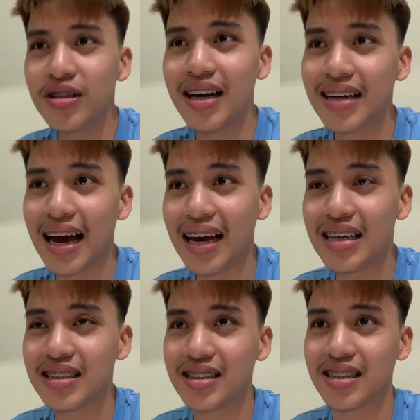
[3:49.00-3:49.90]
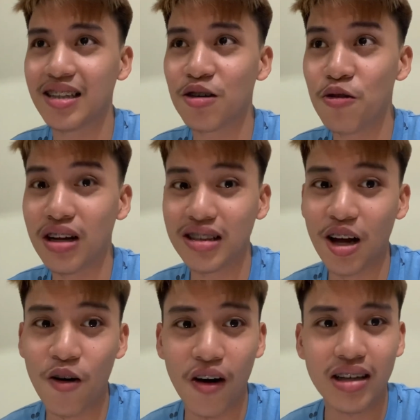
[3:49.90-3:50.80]
una guys, nagulat
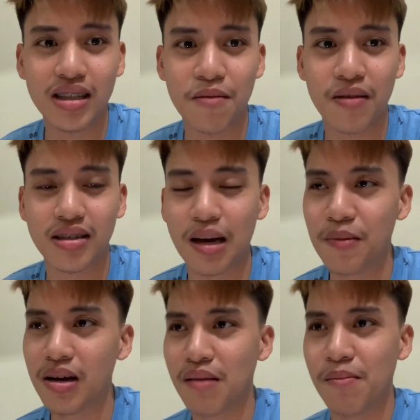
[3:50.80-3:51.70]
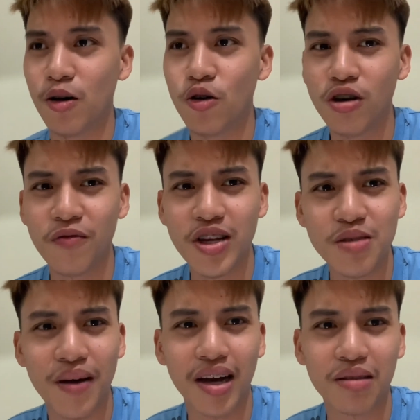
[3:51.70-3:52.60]
ako kasi may, sabi ng mama ko, Uy Vince,
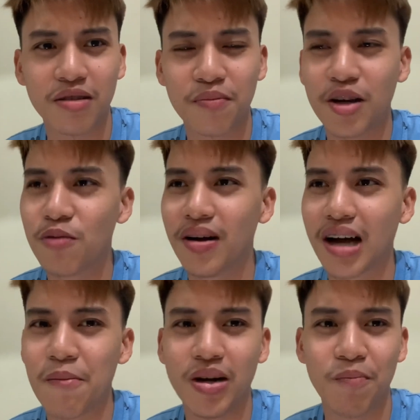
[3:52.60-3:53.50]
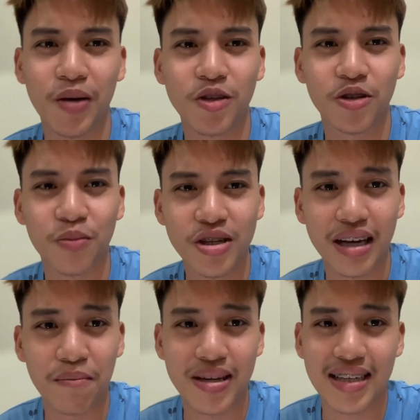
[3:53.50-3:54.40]
bakit may gumagamit ng picture mo?
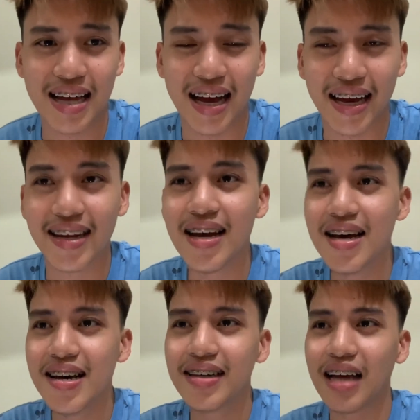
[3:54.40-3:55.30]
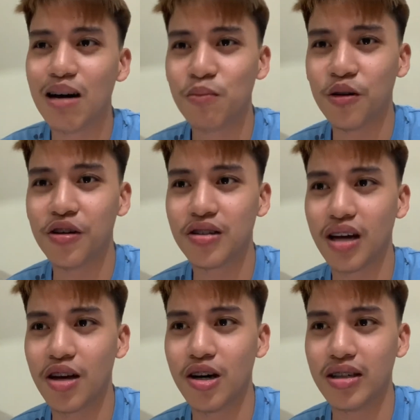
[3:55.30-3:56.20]
Sabi niya sa akin. Tapos,
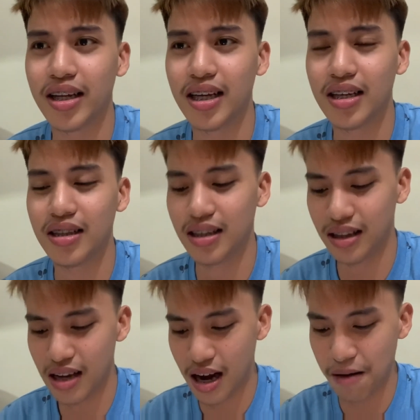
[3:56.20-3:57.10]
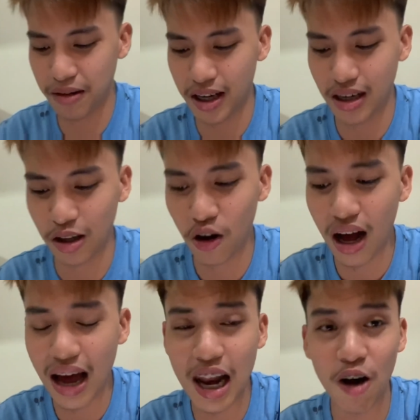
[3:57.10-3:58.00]
ayun, hindi uh, tinignan ko.
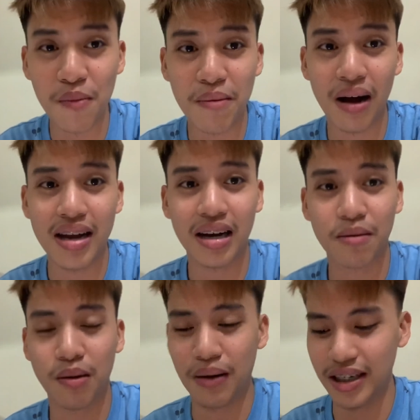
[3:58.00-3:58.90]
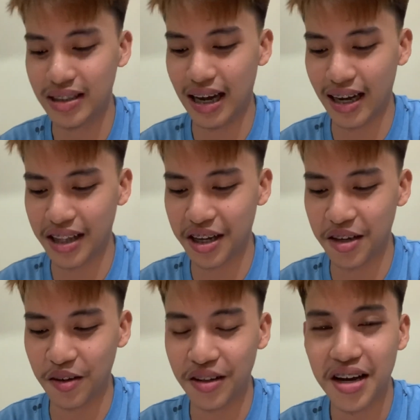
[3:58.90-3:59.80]
Akala ko may mga lang babash sa akin,
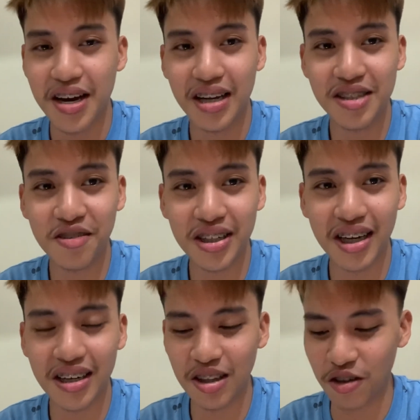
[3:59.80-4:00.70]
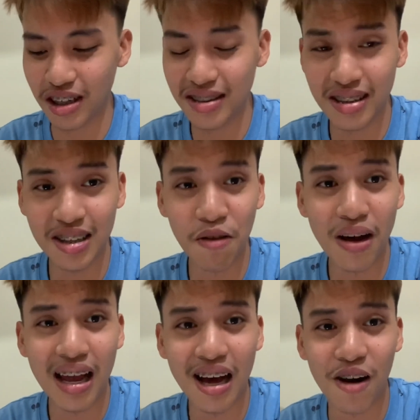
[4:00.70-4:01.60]
ganun. Tapos nung tinignan ko, nat- natawa
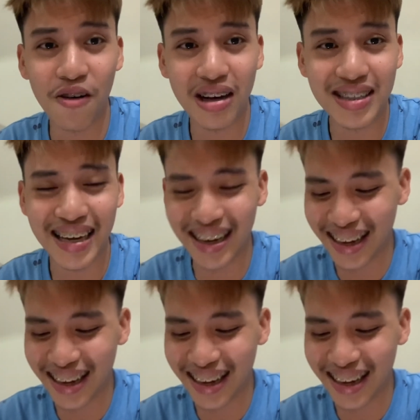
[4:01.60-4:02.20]
lang ako kasi